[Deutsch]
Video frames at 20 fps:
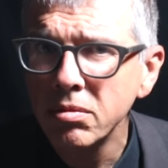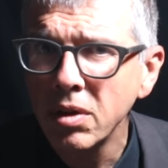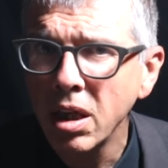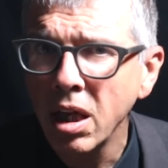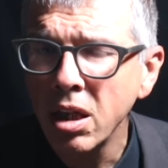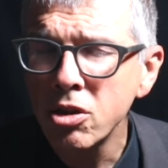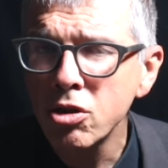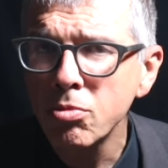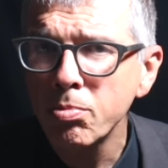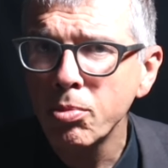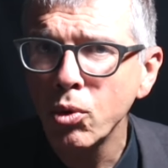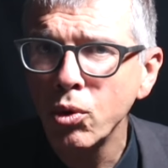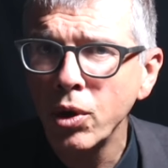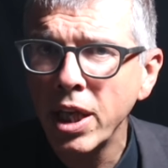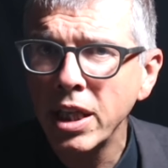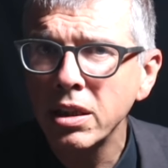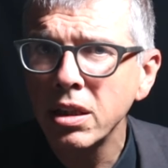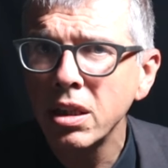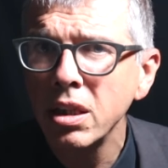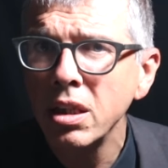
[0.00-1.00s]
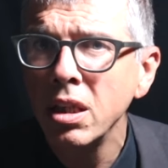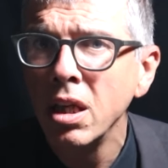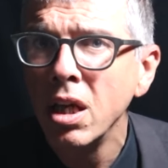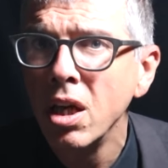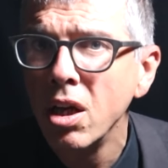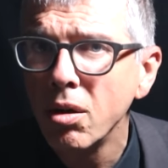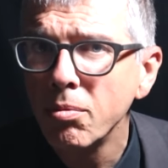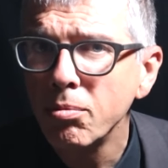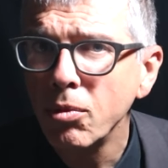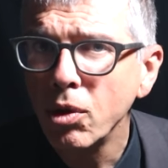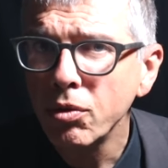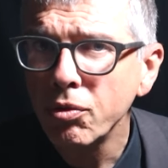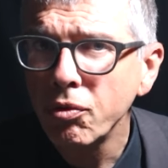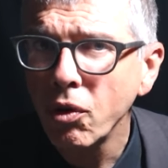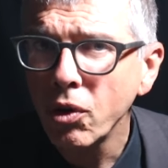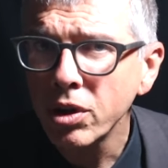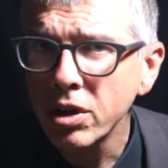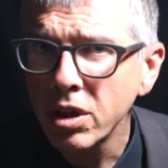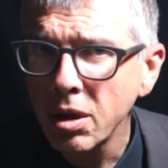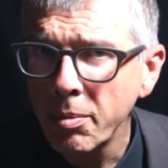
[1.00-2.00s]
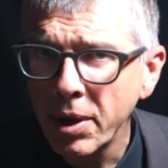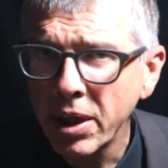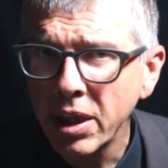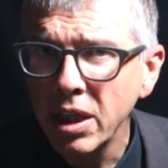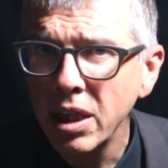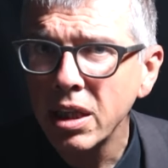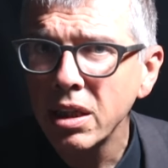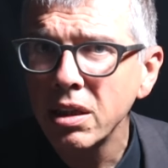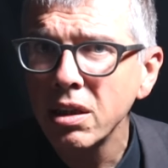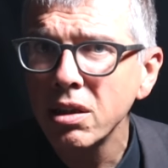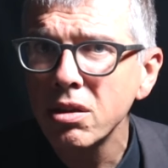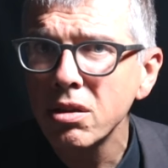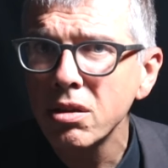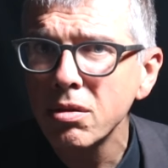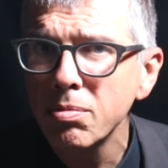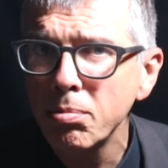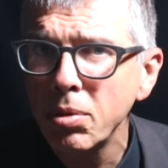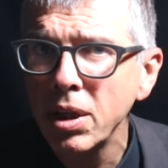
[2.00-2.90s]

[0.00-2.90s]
Als Brunetti Monforte begegnet,